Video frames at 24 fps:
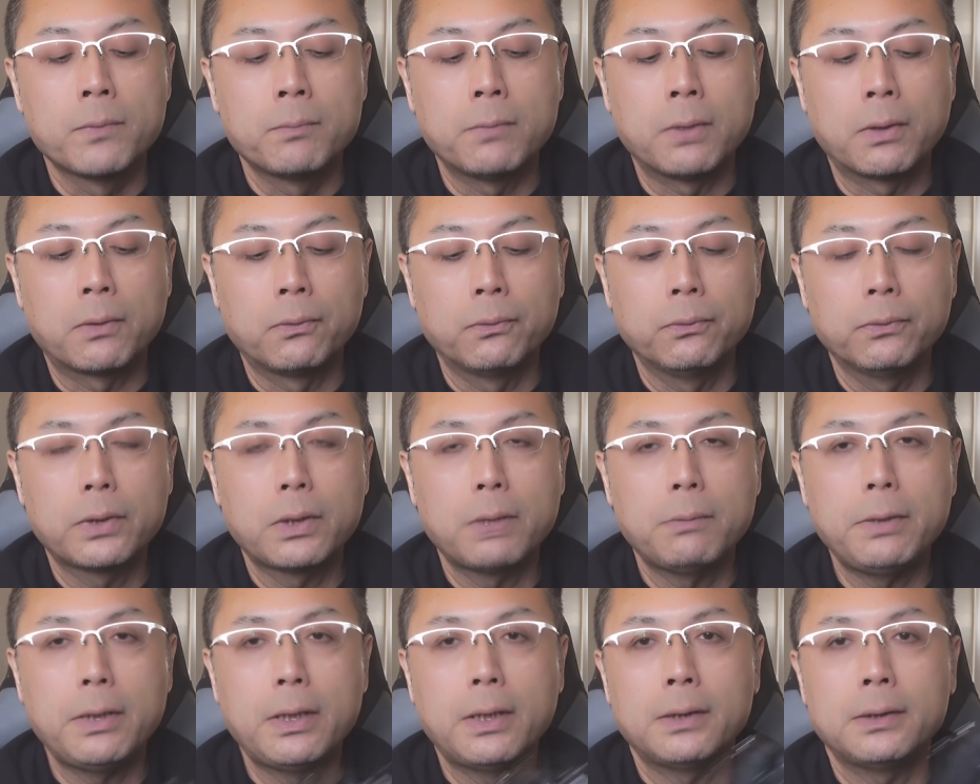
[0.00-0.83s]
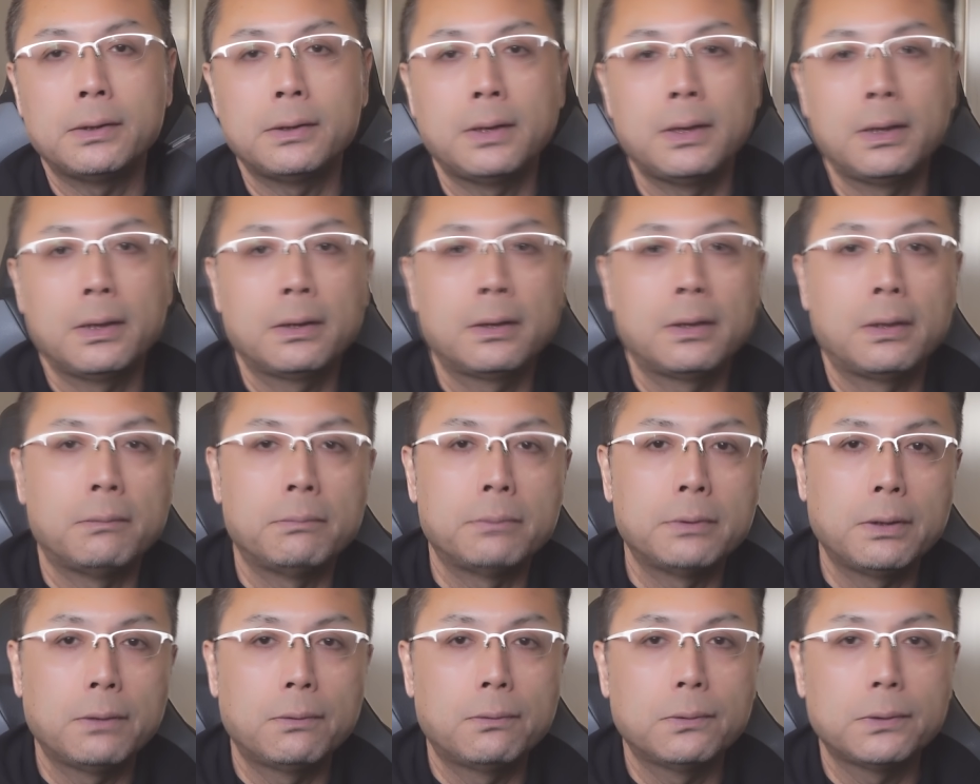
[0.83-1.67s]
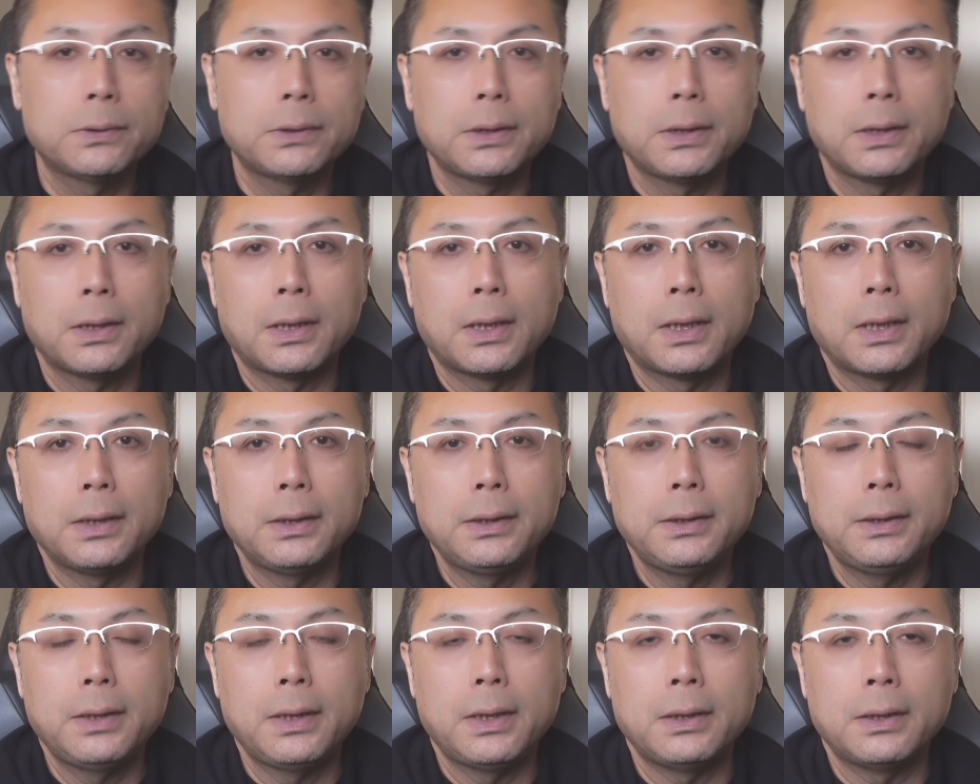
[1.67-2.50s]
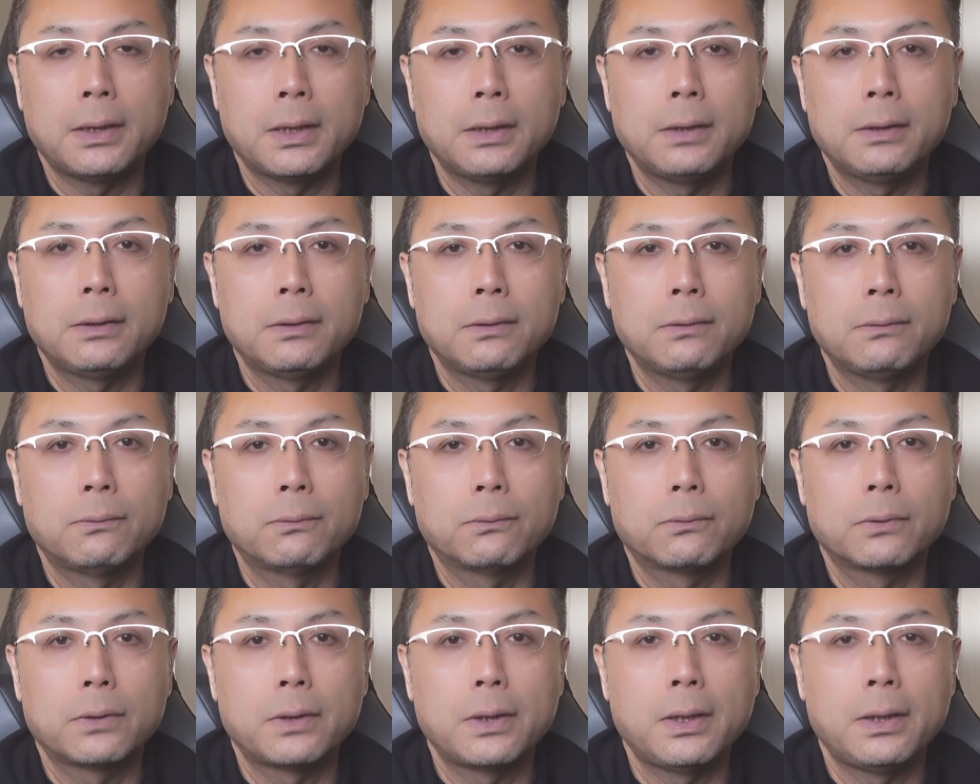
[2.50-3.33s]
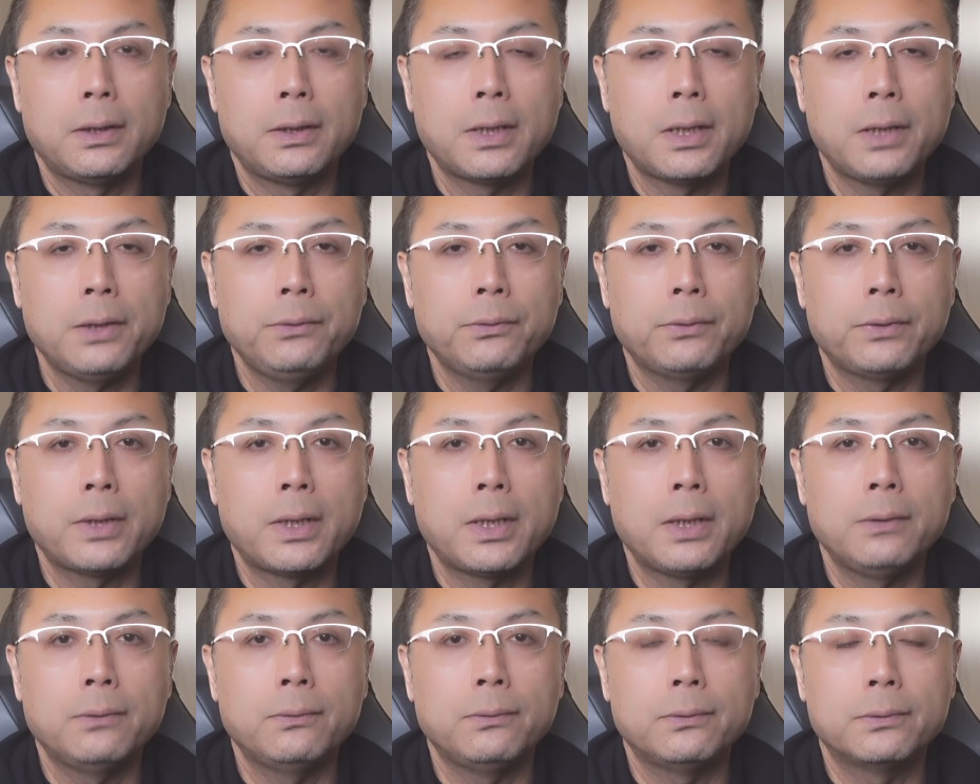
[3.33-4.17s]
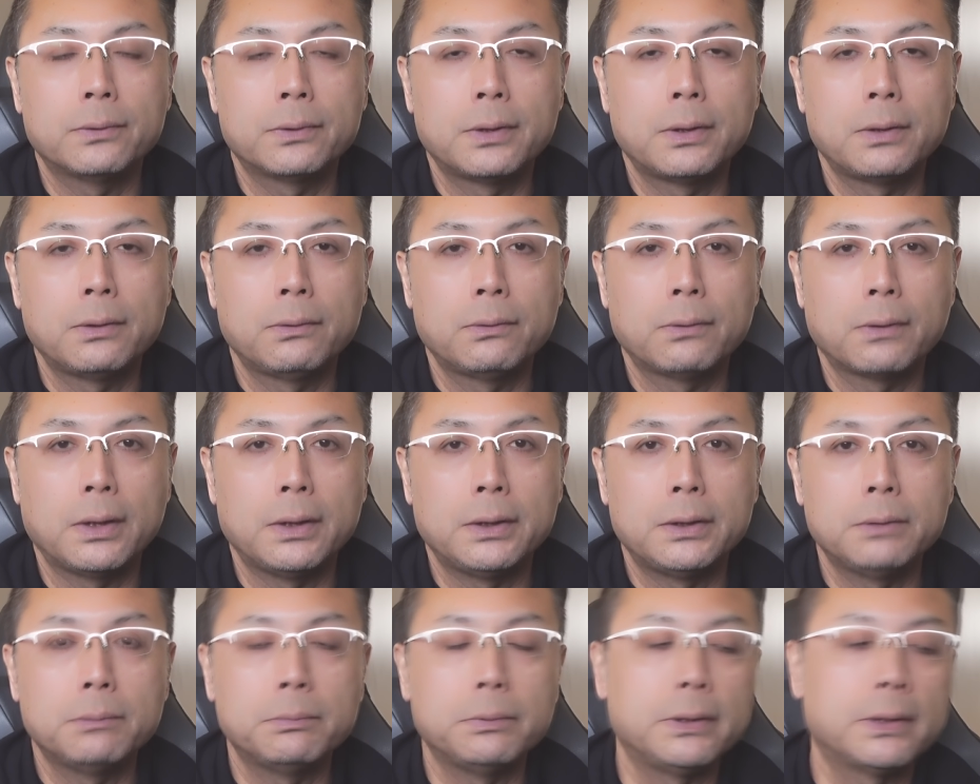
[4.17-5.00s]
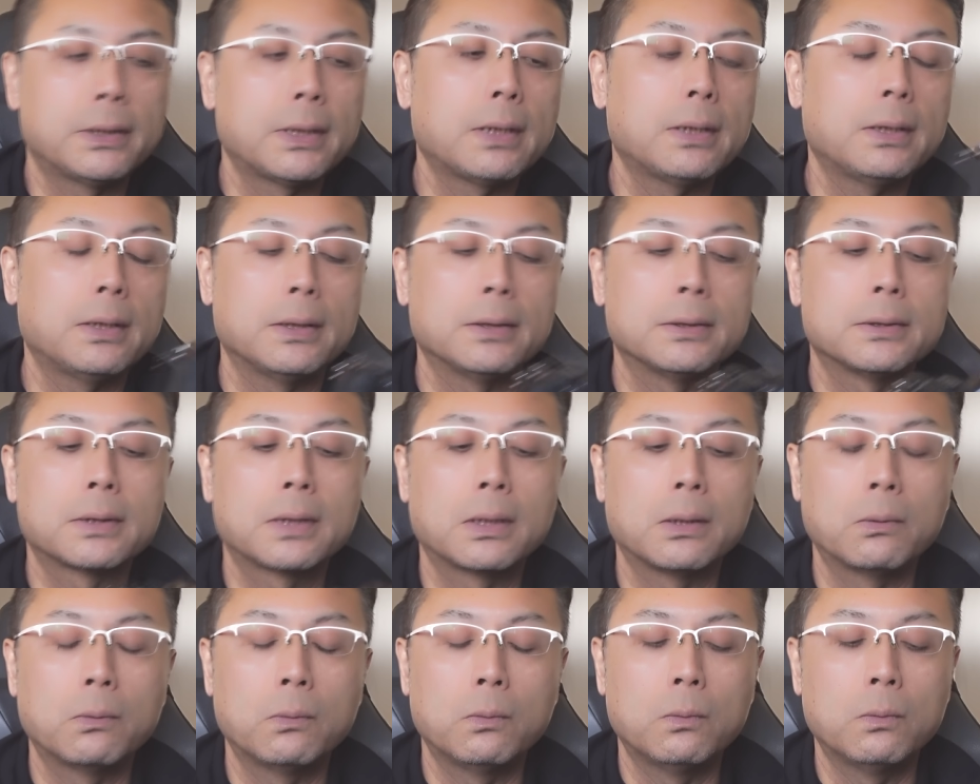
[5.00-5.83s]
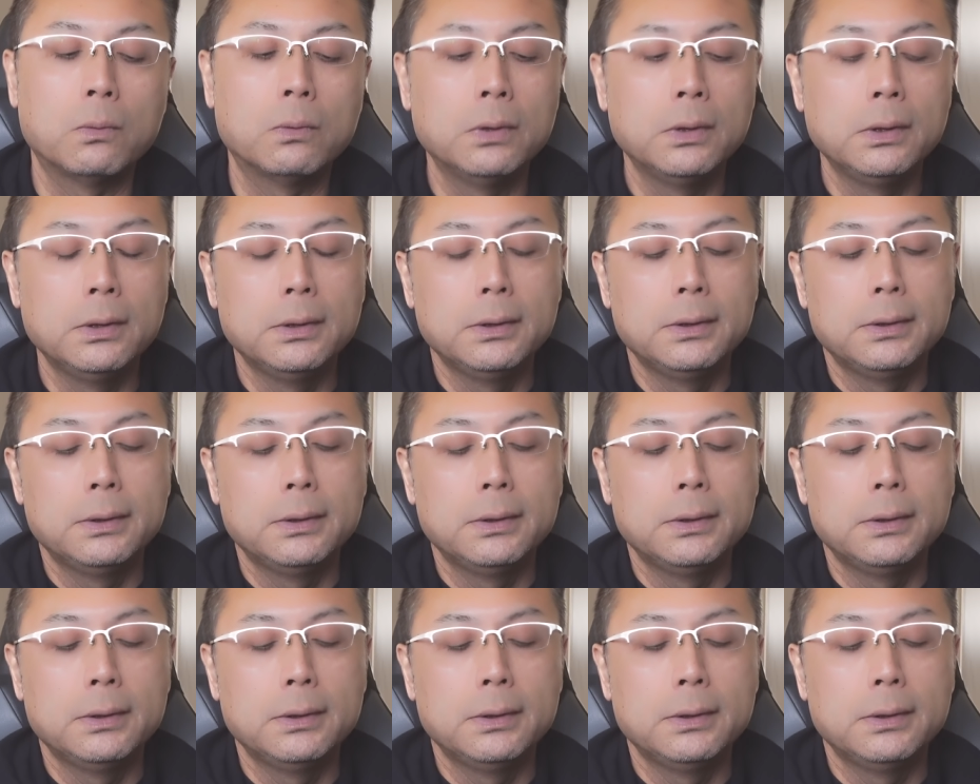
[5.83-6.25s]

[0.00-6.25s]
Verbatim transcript: まあ、このカメラにね手ぶれ補正が入っていないっていうことでやいのやいの言ってる人が一部いたんですけど